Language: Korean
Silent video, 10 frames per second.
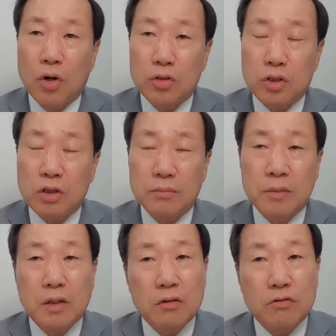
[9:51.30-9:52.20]
지금
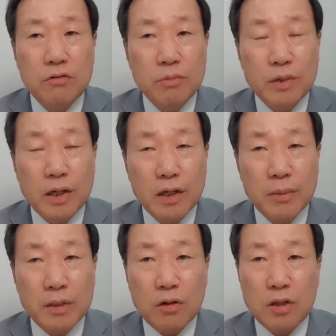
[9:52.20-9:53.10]

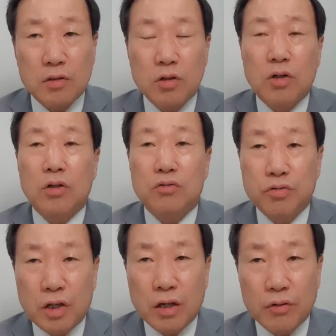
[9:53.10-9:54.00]
국민의힘에 들어가서
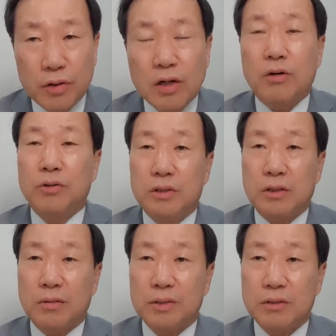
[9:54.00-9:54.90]
국회의원을 하고 있는
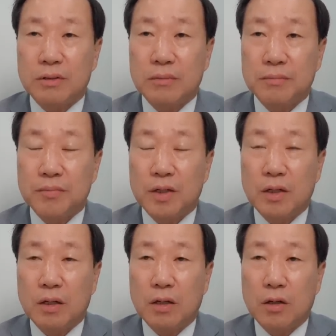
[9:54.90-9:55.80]
사람이죠.
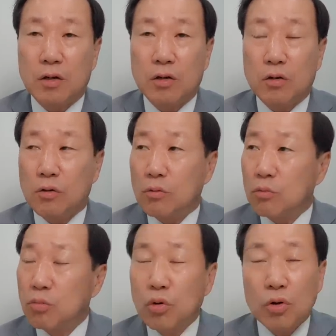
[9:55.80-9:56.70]

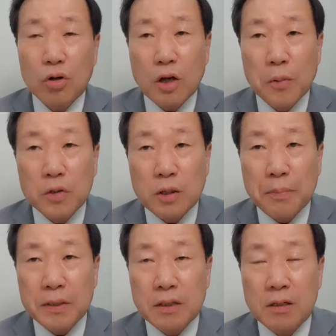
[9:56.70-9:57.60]
뭐 그렇게
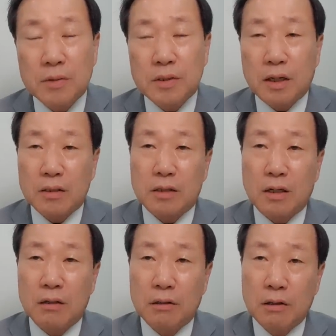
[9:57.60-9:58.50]
복잡한 삶을
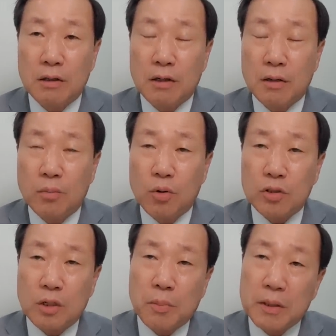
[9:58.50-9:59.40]
살았을까요?
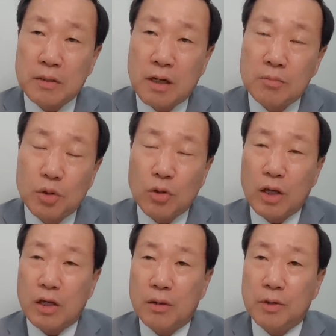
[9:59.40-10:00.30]
복잡한 삶으로
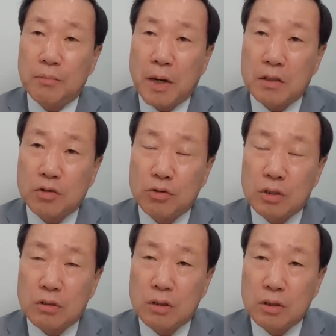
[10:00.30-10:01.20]
얘기하면
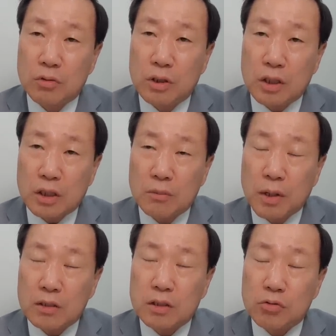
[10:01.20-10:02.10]
박지원 의원이
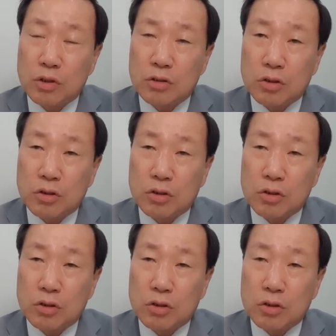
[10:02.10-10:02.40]
박지원